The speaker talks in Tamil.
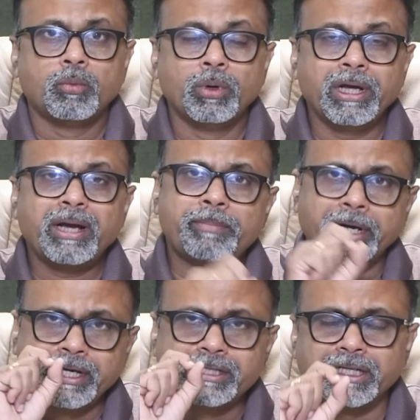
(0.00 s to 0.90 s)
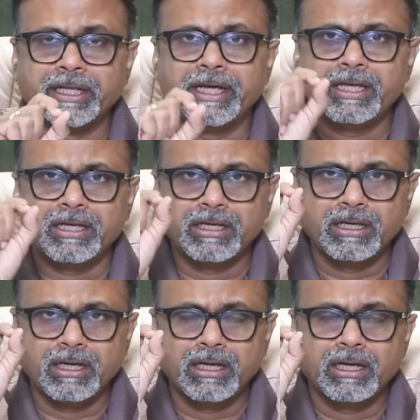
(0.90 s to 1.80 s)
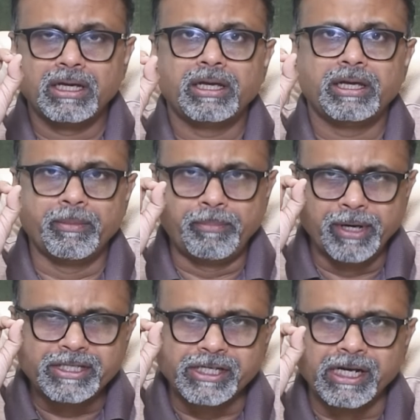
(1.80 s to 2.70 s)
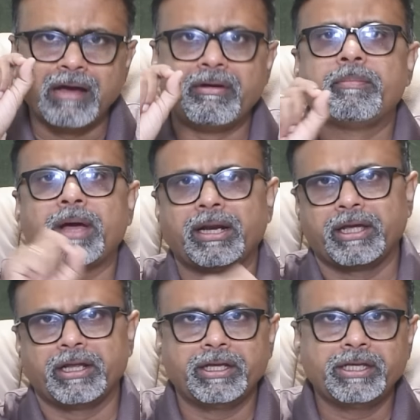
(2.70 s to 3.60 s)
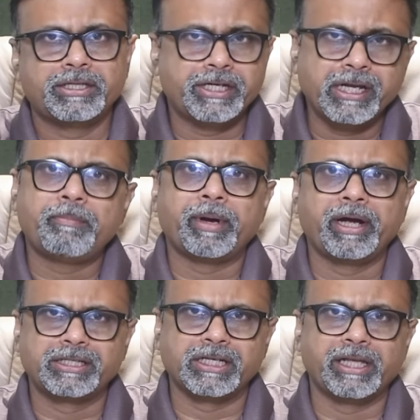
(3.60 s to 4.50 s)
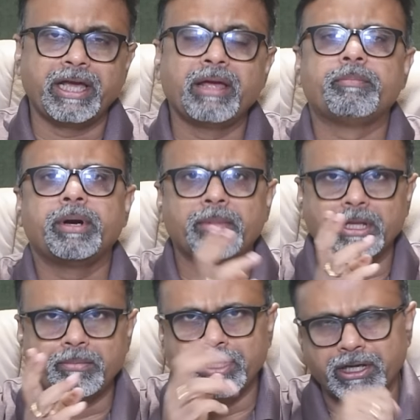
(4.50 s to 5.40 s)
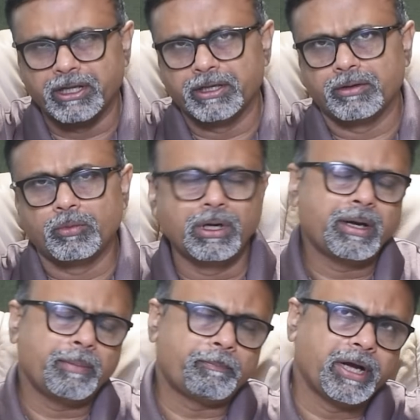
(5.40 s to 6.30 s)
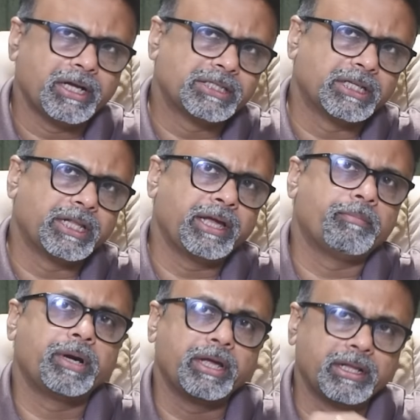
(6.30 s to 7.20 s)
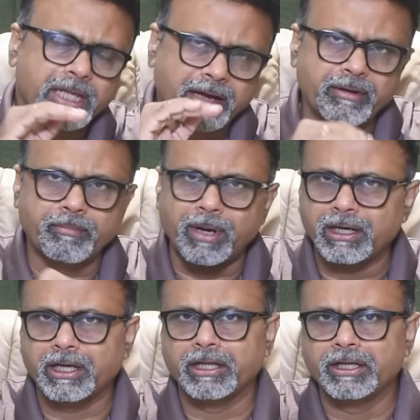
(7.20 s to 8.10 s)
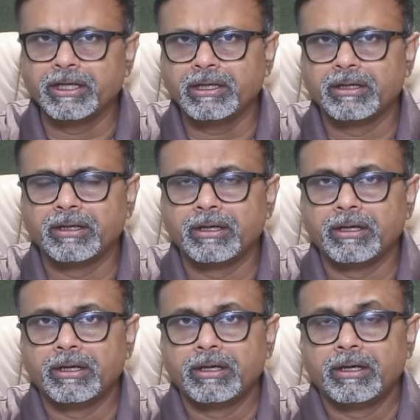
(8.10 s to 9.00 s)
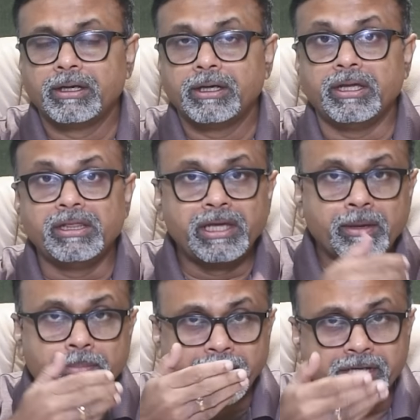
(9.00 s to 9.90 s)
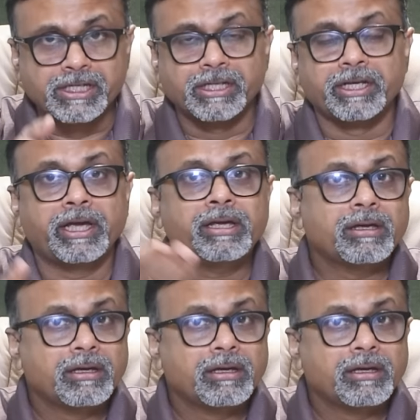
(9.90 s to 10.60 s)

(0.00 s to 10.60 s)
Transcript: உலக பங்குச்சந்தை எப்படி சீனாவை பார்க்கிறது சீன சந்தையை எப்படி மதிப்பிடுகிறது உலக சந்தை எப்படி இந்தியாவை பார்க்கிறது இந்திய சந்தையை